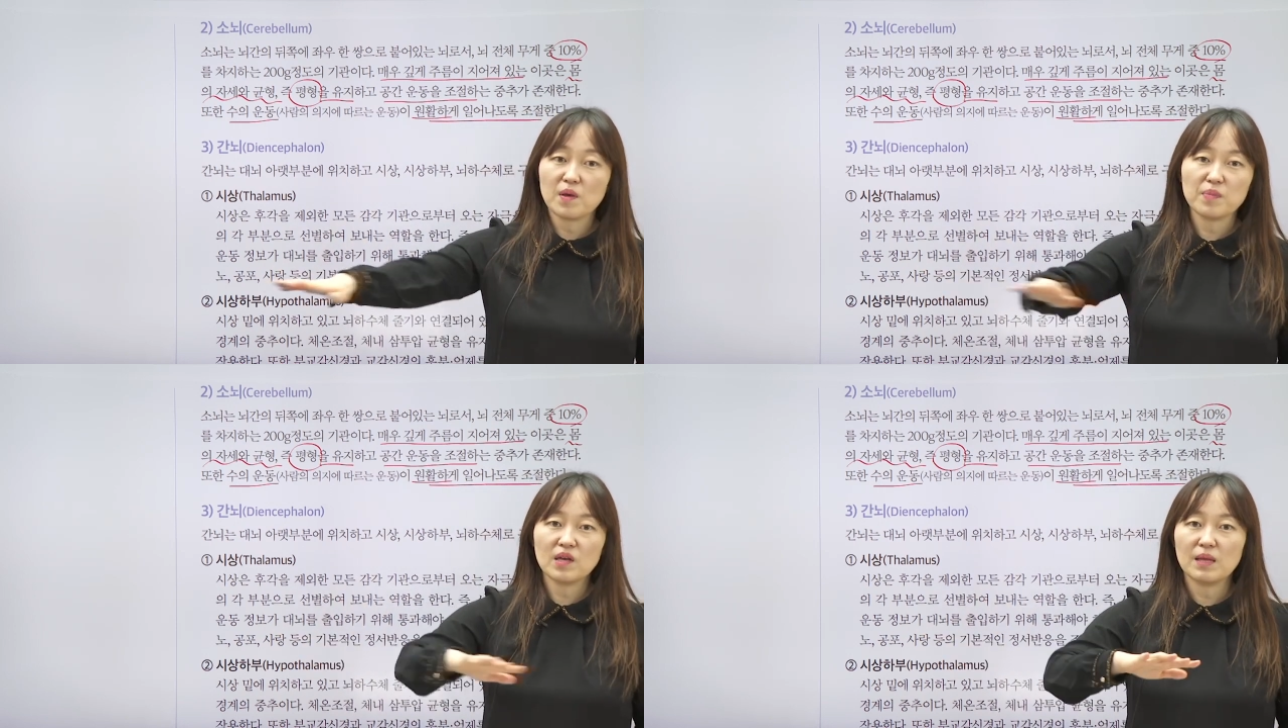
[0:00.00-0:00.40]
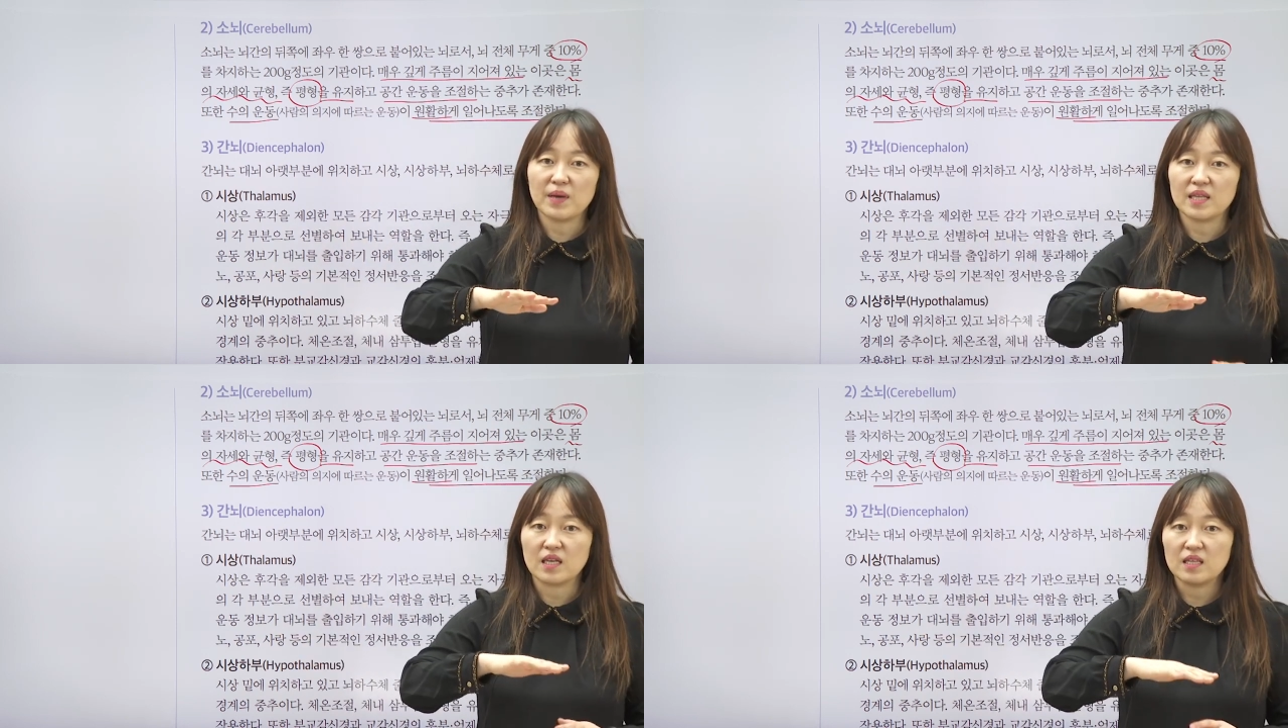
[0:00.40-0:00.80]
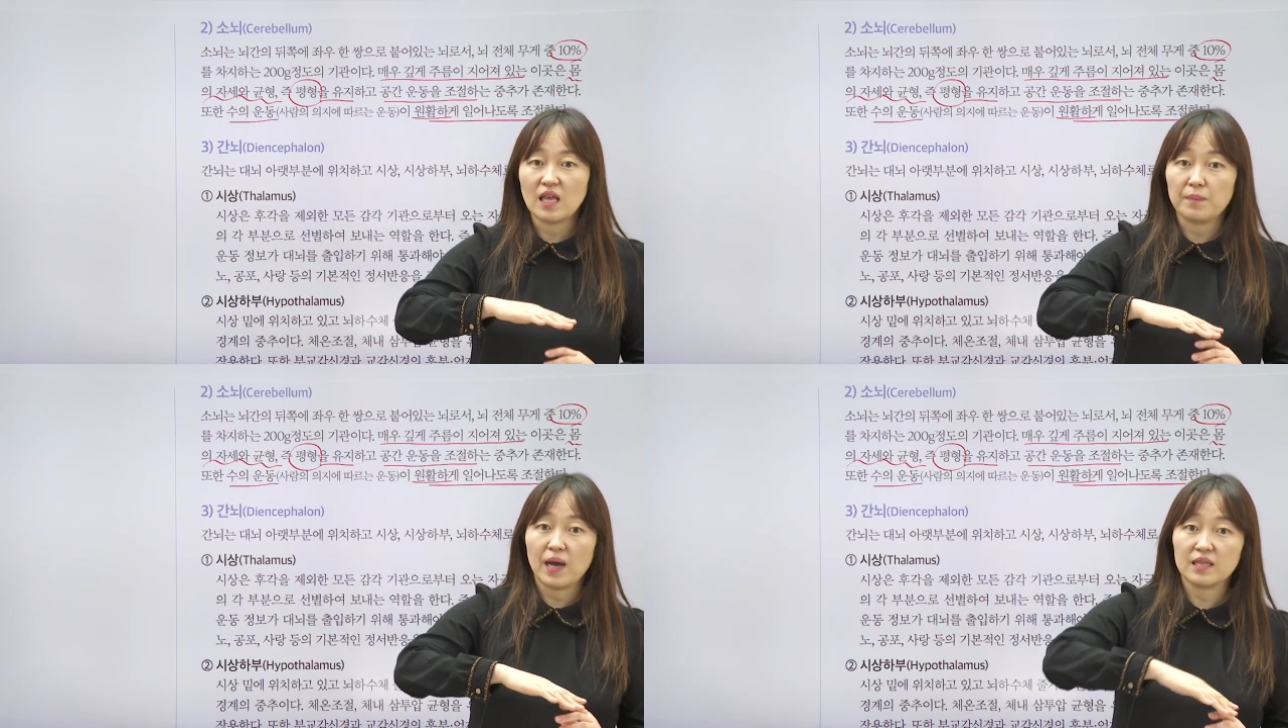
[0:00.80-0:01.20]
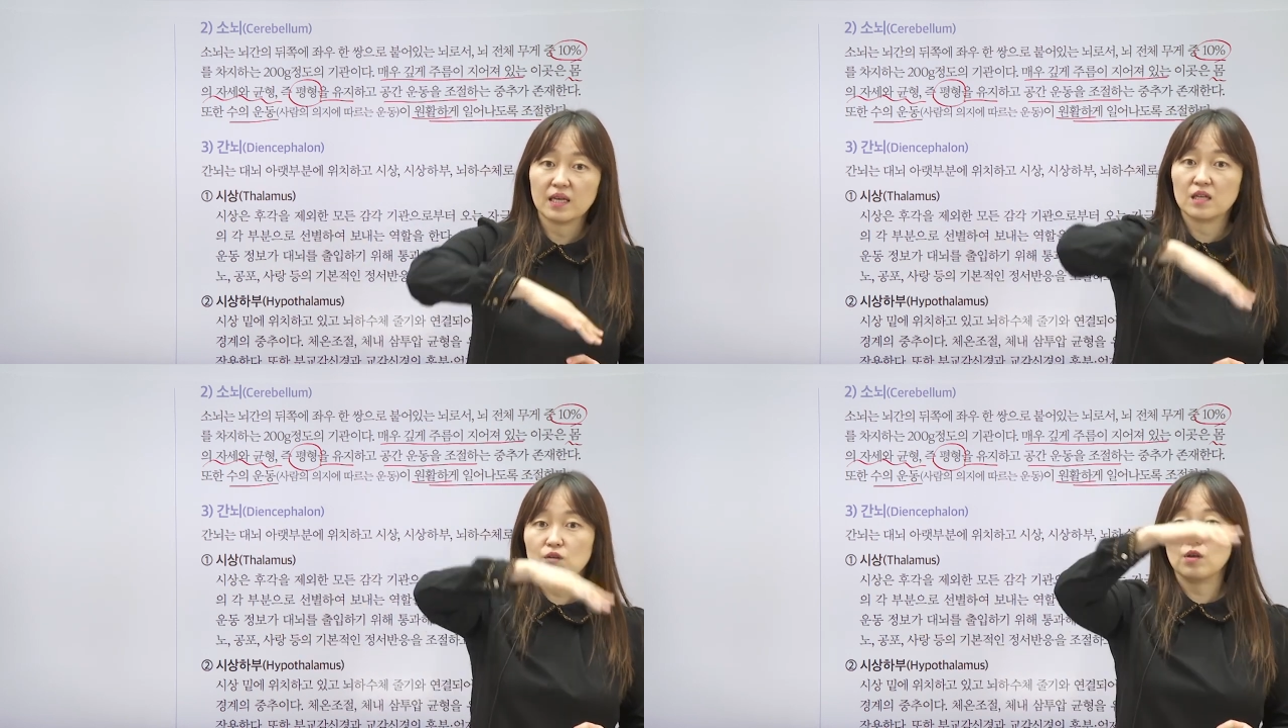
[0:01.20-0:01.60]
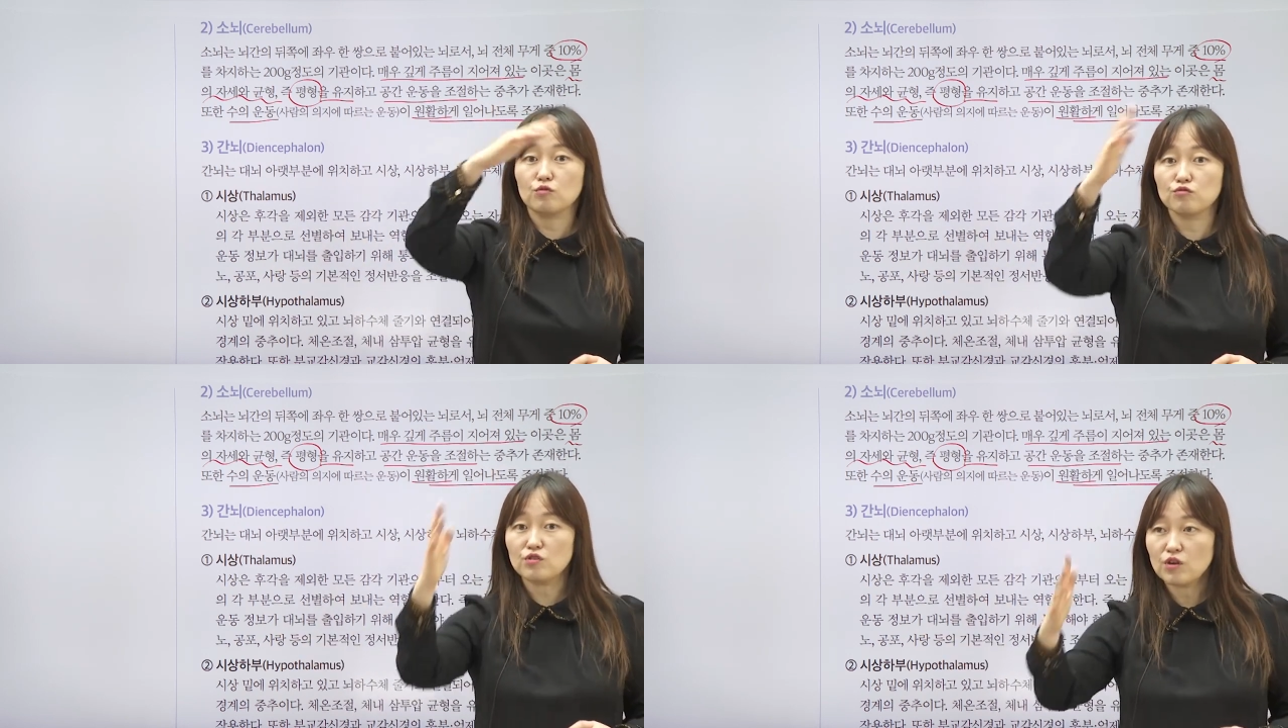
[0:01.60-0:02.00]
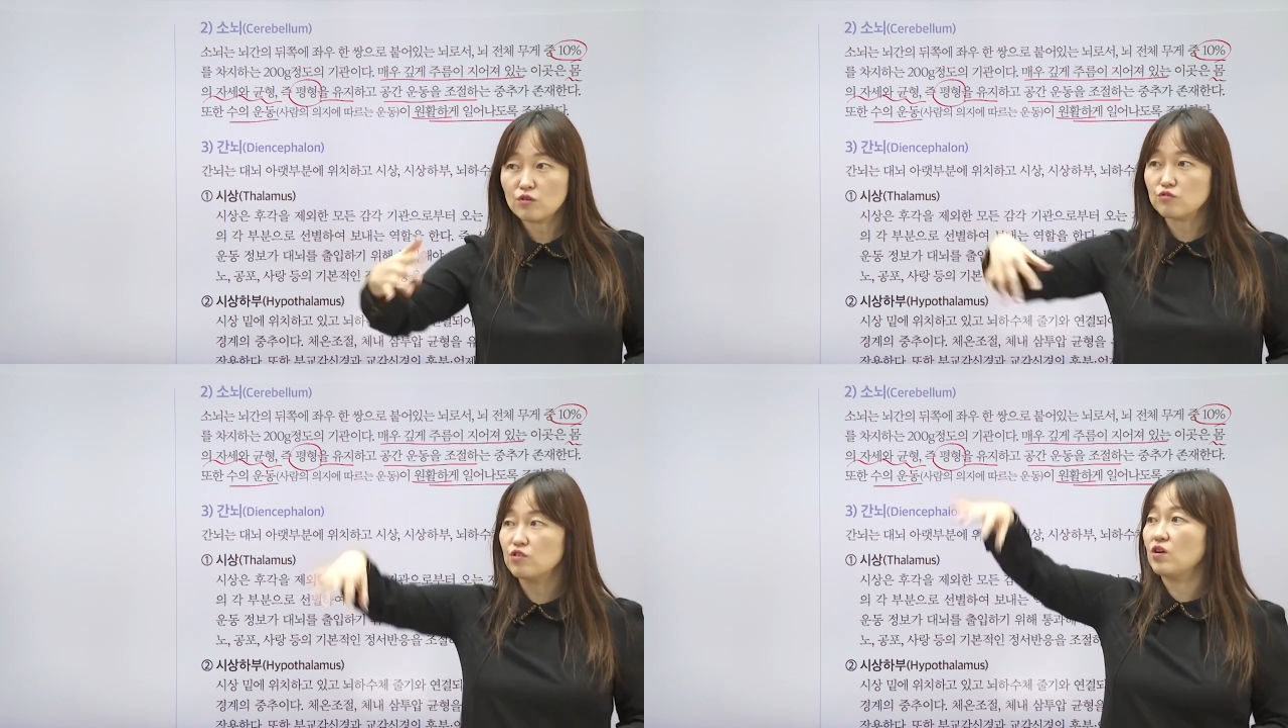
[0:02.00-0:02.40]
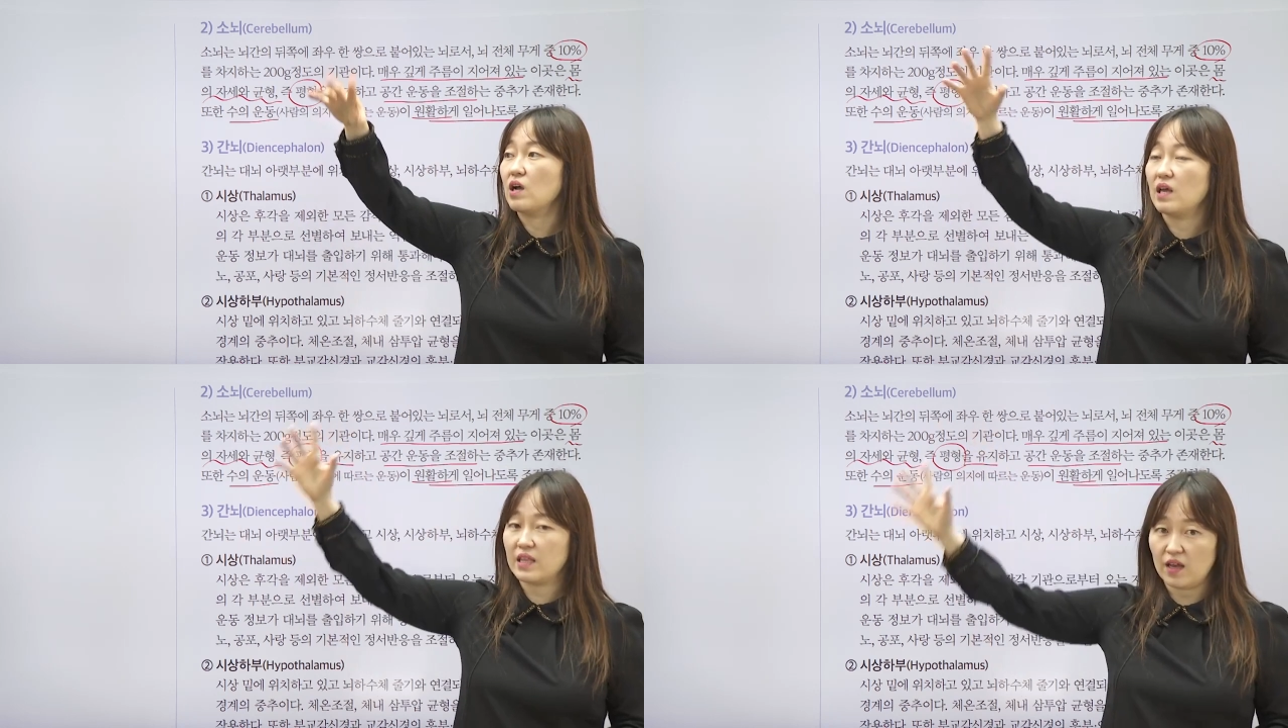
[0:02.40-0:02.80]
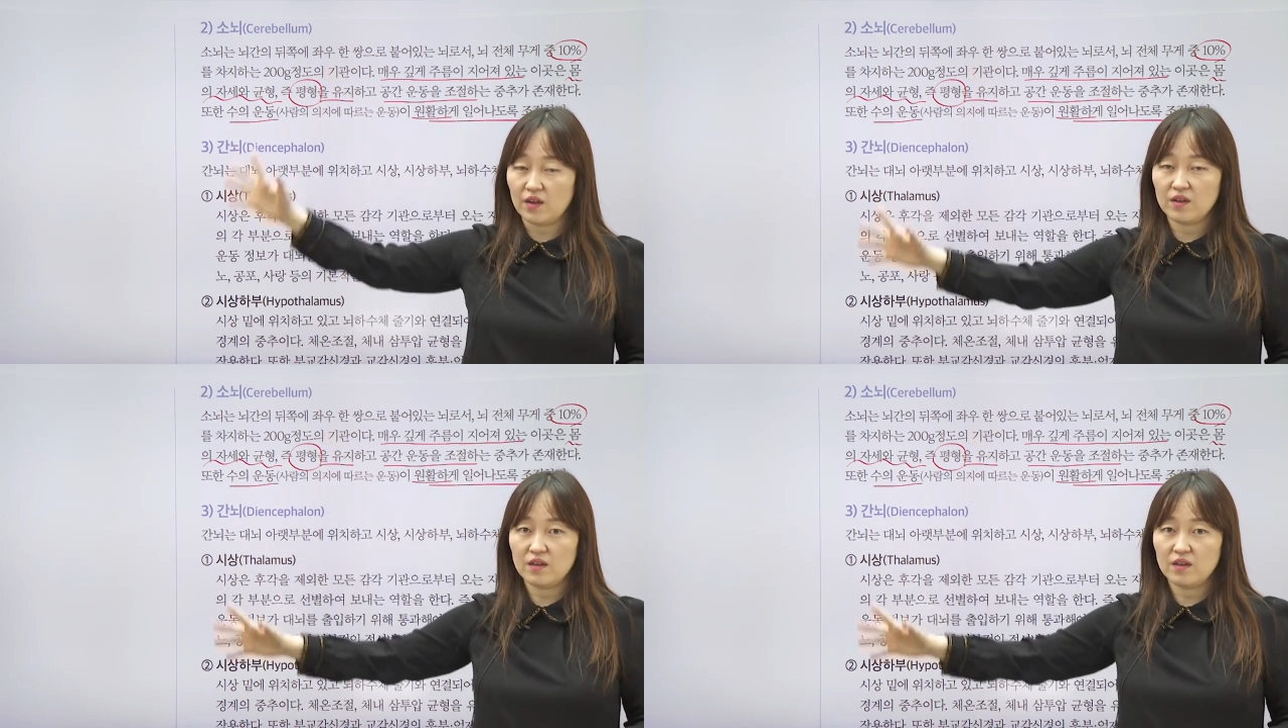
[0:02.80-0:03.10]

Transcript: 편편한 바닥인데 바닥이 이렇게 꿀렁꿀렁 하대요.